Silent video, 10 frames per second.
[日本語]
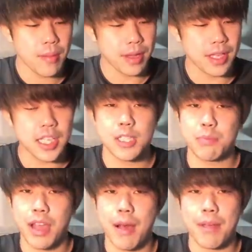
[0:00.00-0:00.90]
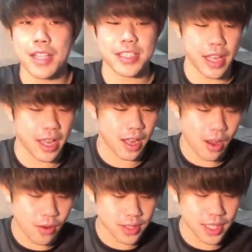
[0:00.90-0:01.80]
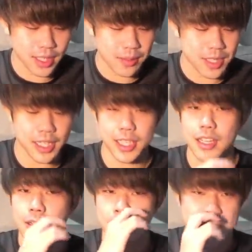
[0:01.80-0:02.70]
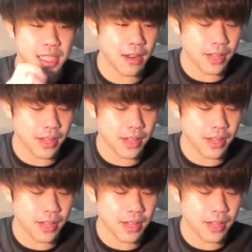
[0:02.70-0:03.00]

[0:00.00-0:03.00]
まあ、ヒースピアはマジで下方されてもされてなくてもマジ変わ